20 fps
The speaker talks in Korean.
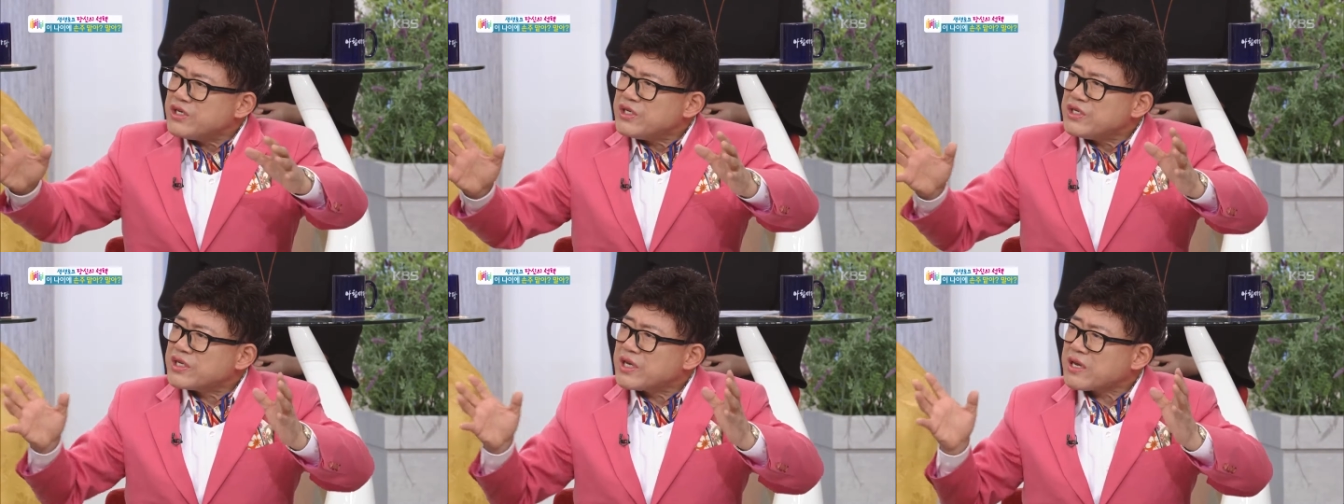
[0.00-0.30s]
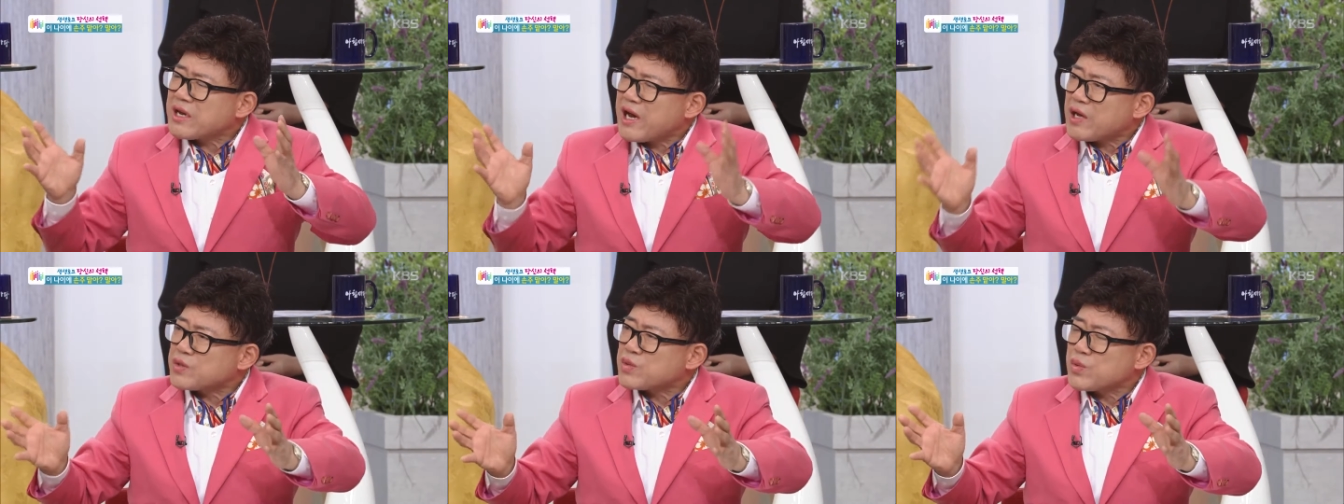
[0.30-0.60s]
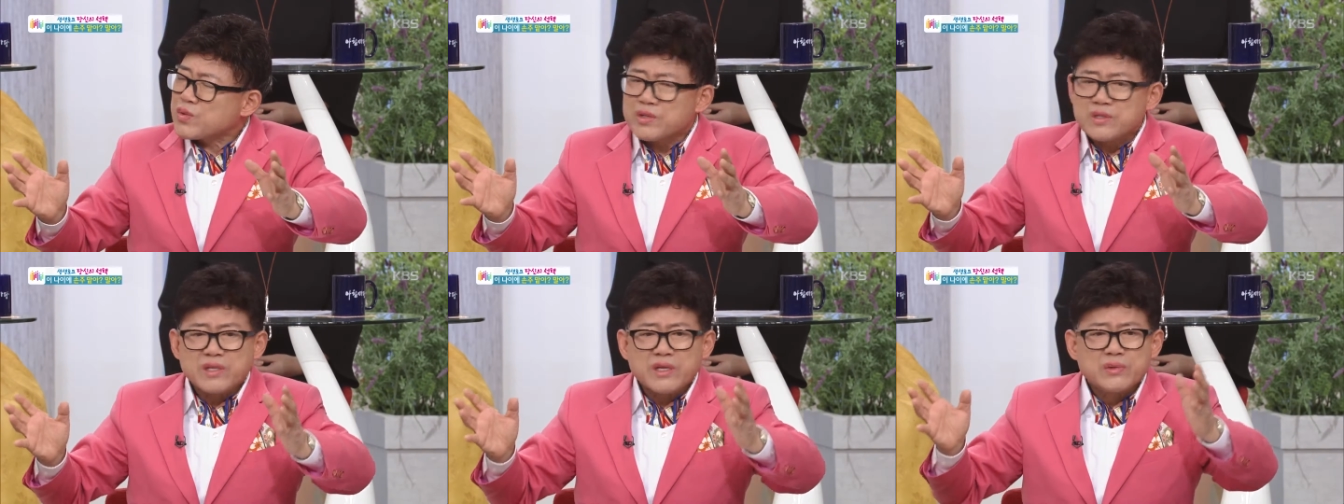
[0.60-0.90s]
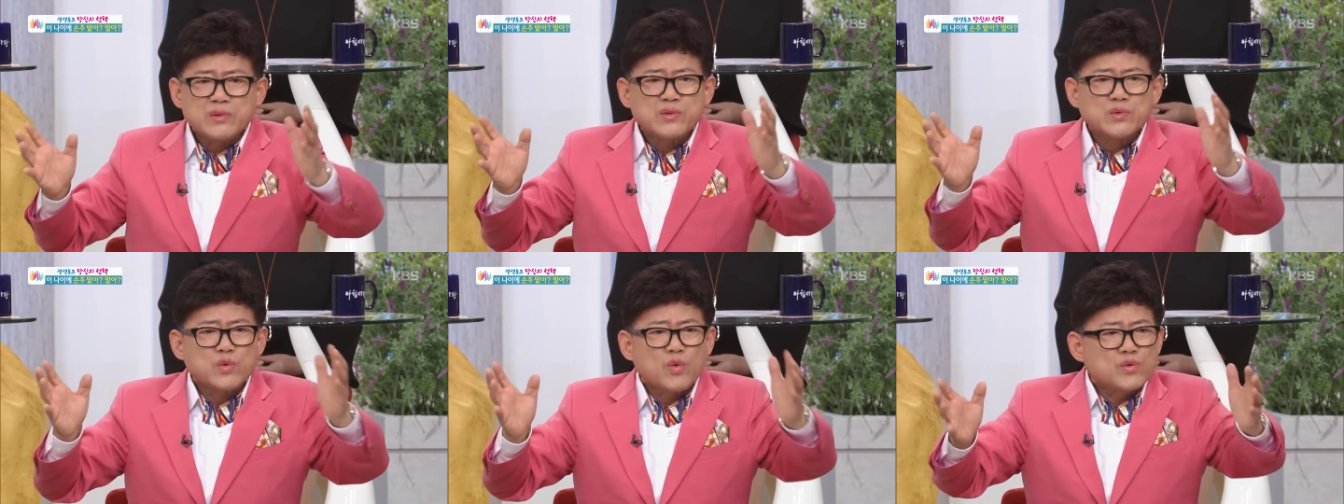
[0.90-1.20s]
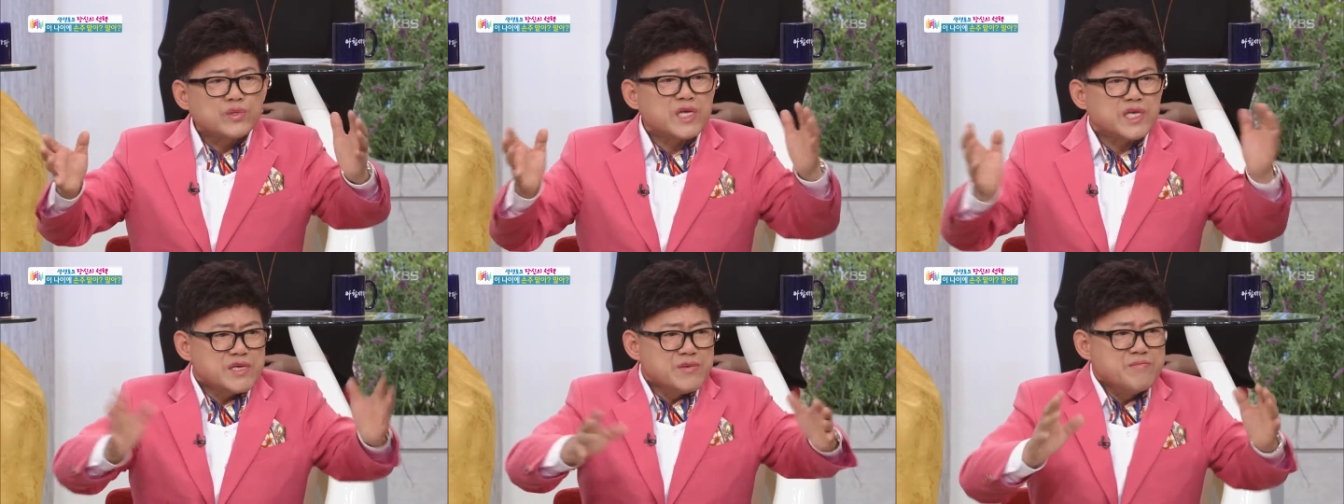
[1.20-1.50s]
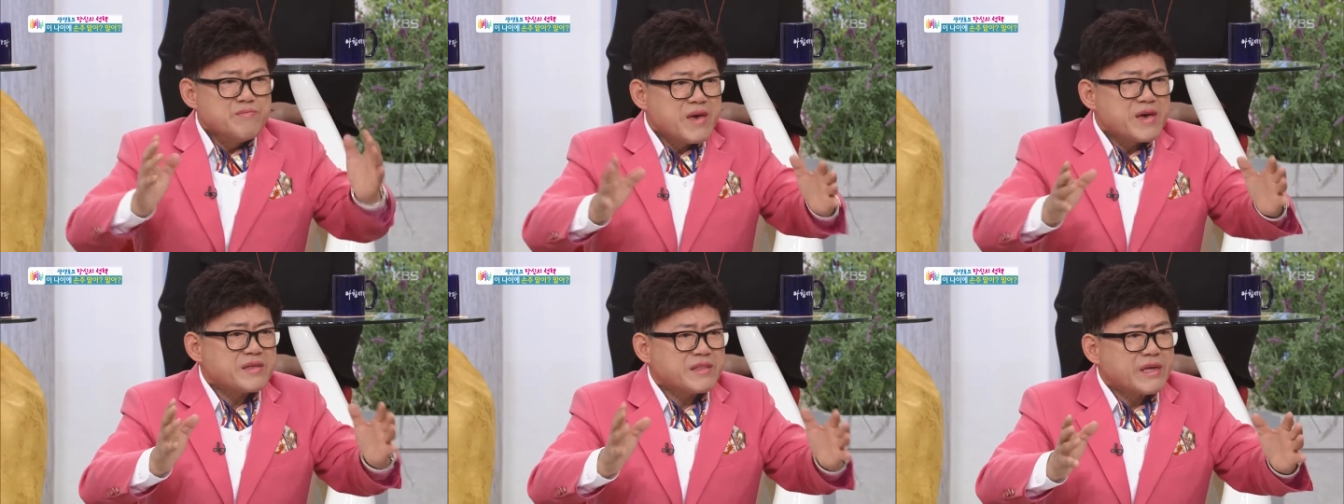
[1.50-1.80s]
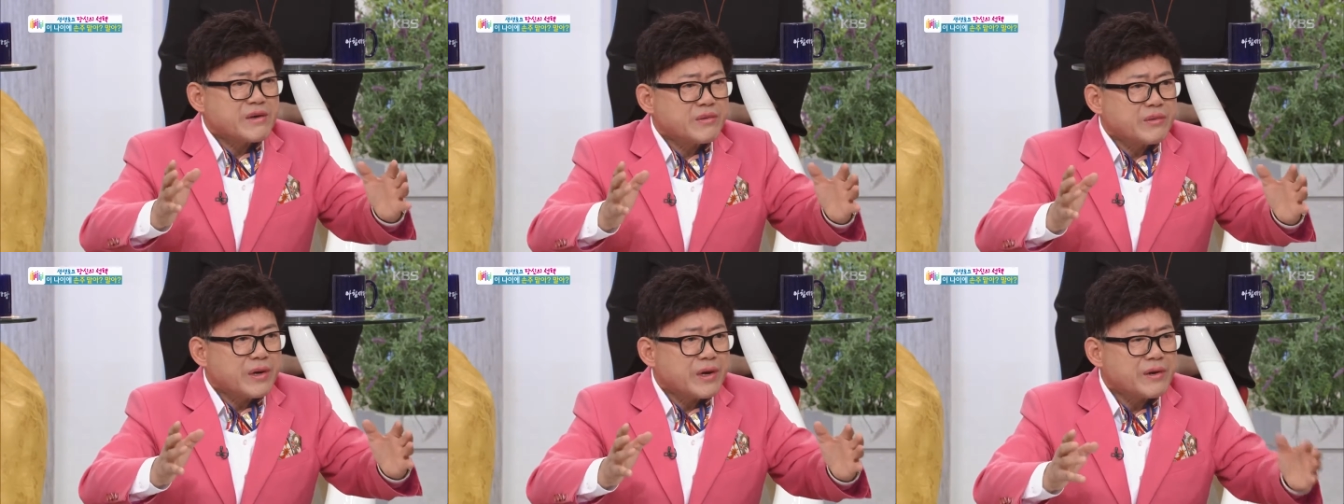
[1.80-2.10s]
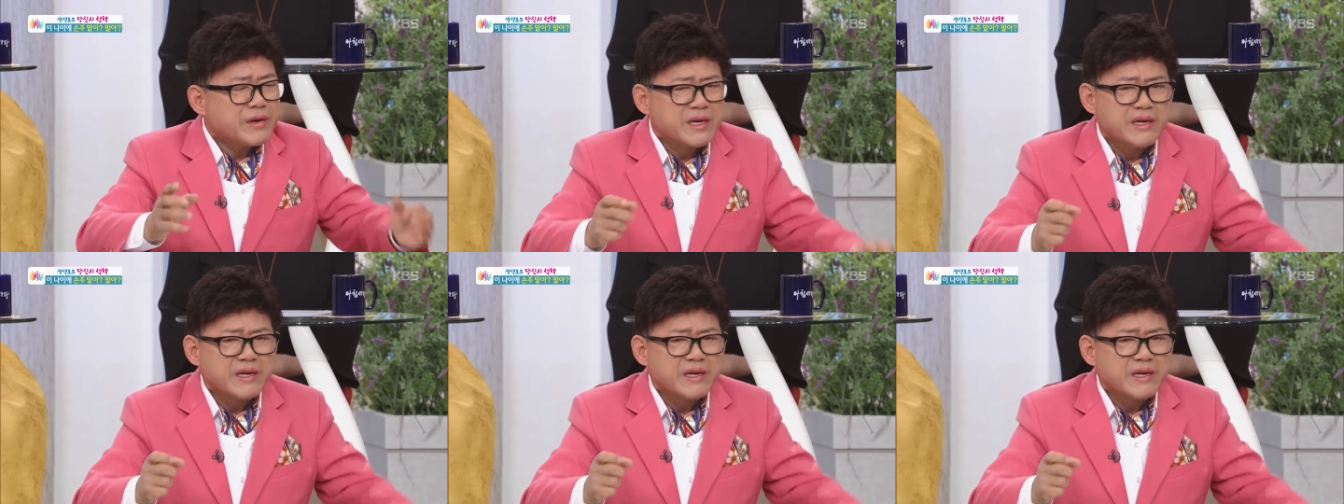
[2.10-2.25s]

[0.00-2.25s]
이게 가족이 되고 동네 인맥이 되는 거예요.